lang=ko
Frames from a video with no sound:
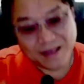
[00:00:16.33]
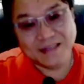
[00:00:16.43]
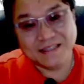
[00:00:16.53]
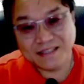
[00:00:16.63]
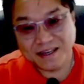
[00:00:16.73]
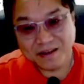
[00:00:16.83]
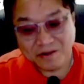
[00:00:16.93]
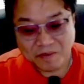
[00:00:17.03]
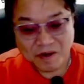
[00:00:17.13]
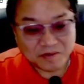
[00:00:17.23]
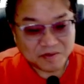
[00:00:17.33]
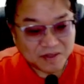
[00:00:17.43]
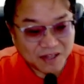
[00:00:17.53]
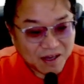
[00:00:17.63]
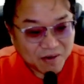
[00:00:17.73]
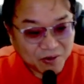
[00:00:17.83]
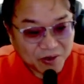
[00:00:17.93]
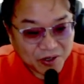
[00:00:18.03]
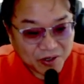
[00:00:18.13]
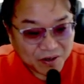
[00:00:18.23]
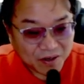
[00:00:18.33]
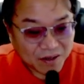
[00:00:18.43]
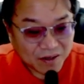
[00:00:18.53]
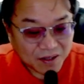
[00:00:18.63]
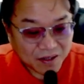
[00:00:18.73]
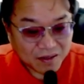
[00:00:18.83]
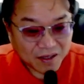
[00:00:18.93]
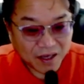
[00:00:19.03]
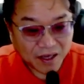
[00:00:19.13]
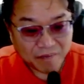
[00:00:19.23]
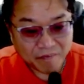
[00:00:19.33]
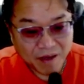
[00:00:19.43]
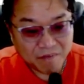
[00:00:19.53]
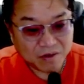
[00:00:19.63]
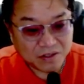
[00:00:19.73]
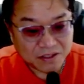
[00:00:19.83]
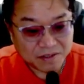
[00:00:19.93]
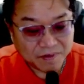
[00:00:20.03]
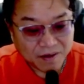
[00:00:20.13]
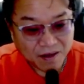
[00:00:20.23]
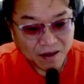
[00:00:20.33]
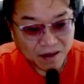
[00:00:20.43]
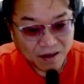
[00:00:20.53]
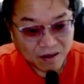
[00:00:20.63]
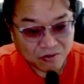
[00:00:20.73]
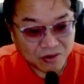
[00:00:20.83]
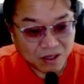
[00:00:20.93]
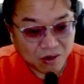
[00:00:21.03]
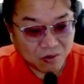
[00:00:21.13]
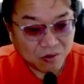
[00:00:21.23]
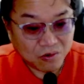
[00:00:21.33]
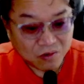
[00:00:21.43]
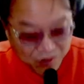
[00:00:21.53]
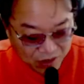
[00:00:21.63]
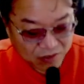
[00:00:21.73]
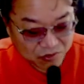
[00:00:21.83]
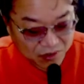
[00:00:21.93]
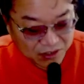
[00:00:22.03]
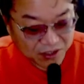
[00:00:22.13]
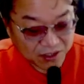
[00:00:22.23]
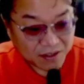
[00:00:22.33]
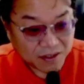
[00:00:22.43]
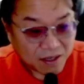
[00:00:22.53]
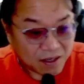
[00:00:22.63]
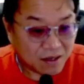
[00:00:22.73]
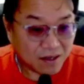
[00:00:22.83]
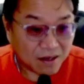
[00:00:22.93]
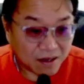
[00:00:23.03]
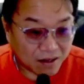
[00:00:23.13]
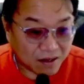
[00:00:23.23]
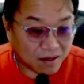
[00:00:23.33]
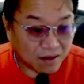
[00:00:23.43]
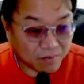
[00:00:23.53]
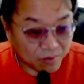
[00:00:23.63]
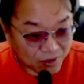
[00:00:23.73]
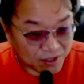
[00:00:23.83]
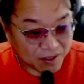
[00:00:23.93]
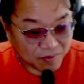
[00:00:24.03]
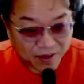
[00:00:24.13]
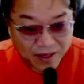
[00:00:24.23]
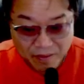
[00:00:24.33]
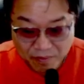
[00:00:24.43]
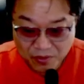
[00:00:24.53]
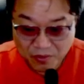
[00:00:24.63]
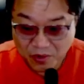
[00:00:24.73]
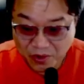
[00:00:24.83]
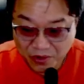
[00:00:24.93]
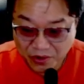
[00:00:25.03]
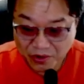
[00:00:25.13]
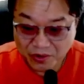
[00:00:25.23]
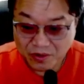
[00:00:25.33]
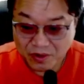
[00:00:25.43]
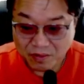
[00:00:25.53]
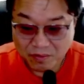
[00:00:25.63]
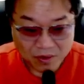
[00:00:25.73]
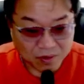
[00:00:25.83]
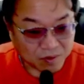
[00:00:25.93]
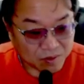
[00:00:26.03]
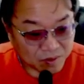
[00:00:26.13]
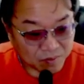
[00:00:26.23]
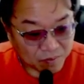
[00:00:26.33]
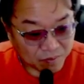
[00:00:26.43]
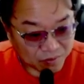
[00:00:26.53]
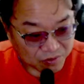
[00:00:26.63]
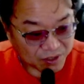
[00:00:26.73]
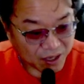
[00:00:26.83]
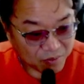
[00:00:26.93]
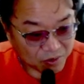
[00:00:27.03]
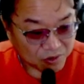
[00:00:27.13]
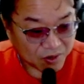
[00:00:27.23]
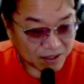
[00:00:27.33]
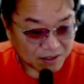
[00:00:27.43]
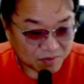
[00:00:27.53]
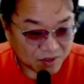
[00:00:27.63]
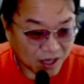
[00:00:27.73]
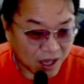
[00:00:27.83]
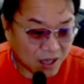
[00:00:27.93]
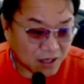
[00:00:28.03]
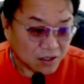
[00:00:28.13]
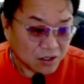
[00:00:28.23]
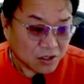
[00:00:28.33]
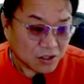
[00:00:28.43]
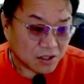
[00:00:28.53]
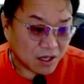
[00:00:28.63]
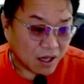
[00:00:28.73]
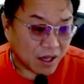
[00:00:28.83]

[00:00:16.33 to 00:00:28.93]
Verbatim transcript: 자, 여러분 반갑습니다. 오늘 닥터케이 멤버십 보내고 해주고 계신 보라님의 포트폴리오 한번 분석해 보도록 하겠습니다. 자,